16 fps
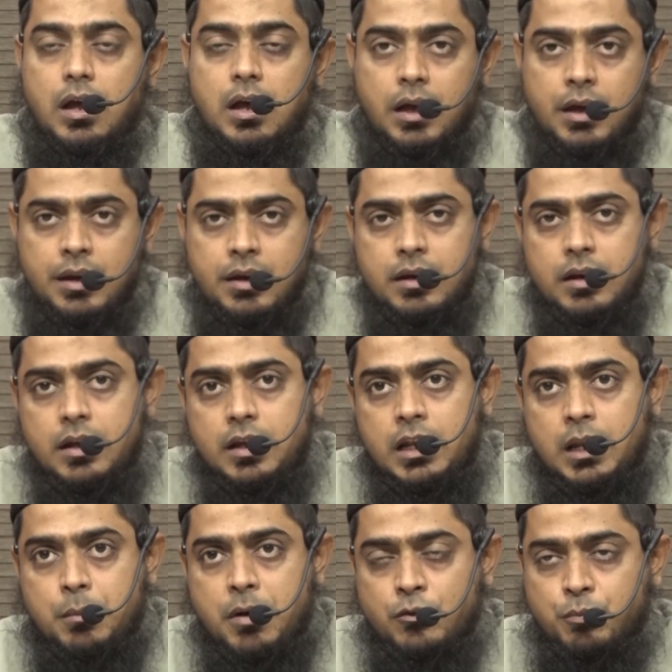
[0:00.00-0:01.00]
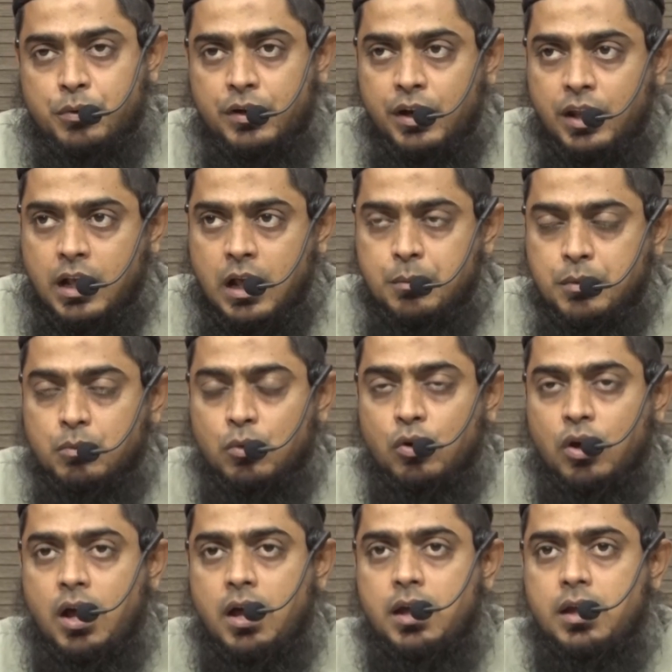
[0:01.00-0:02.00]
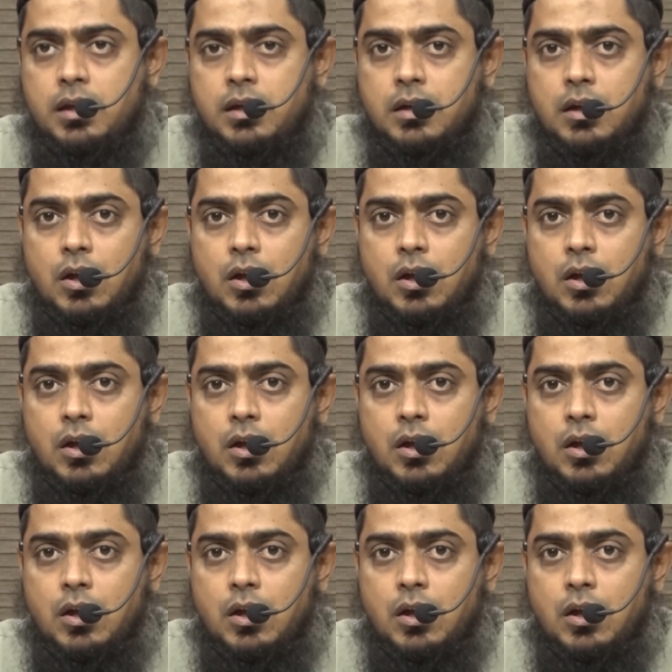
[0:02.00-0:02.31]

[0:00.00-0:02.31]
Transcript: अगर नमाज पढ़ने का भी मौका है